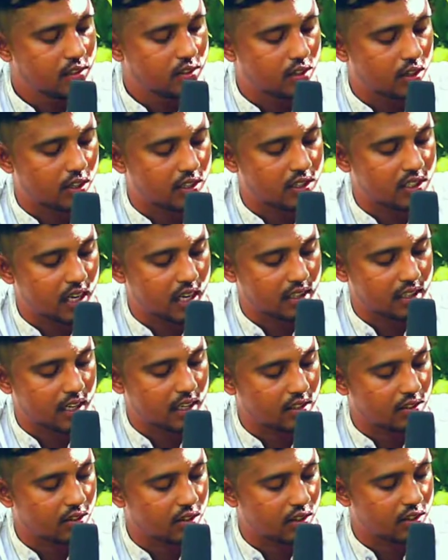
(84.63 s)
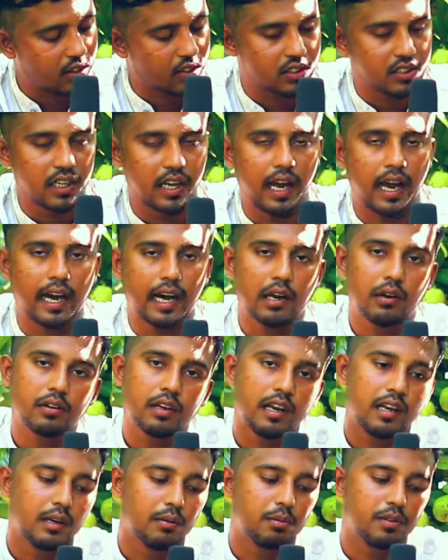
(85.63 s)
ছয় সাত আট নয় দশ
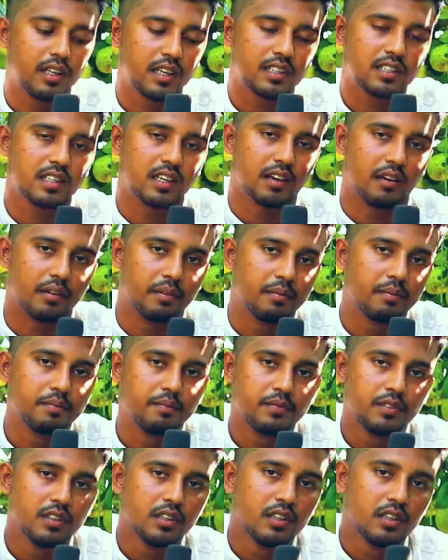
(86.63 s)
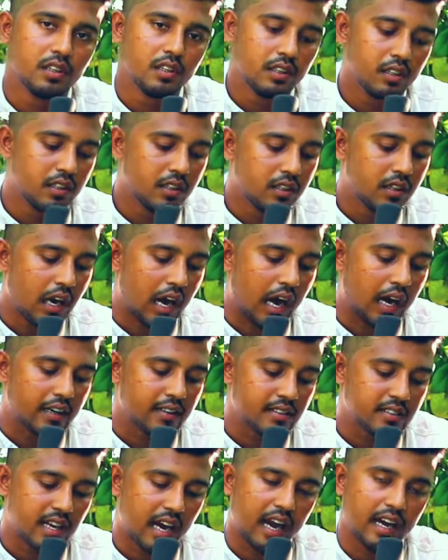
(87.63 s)
এগারোটা লেবু দেখছেন আর
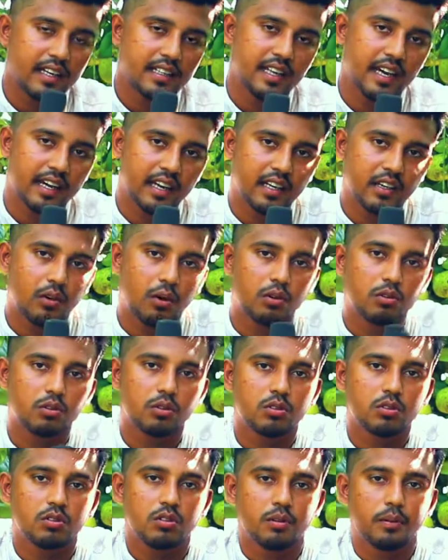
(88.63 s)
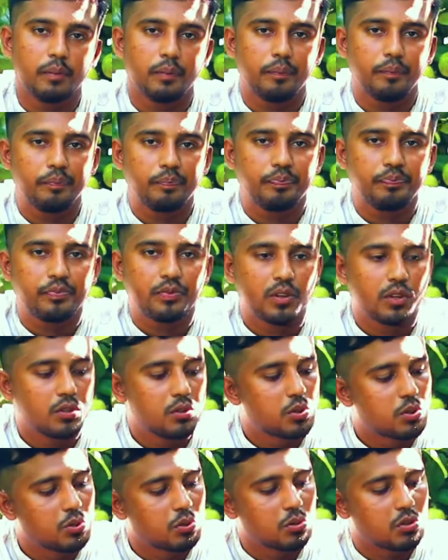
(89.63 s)
সাইজ দেখেন কত
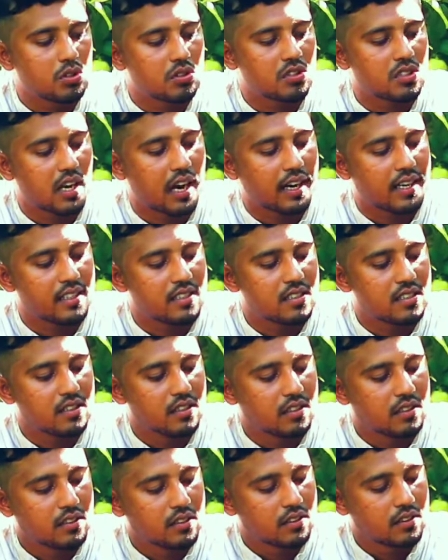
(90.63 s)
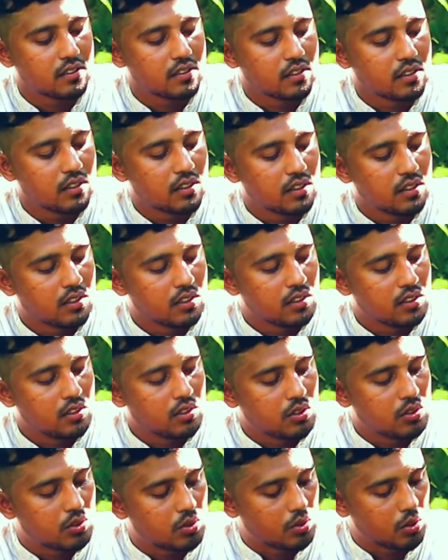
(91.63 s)
সুন্দর সাইজ
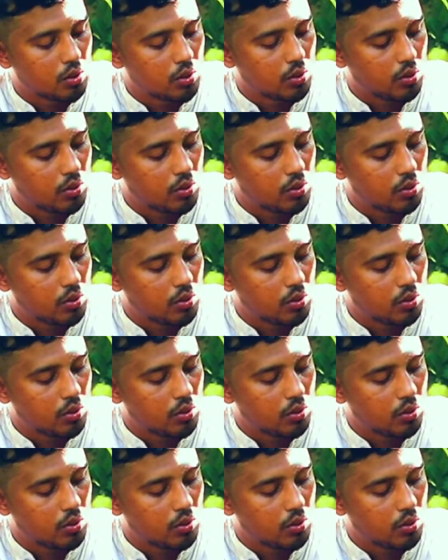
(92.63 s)
তো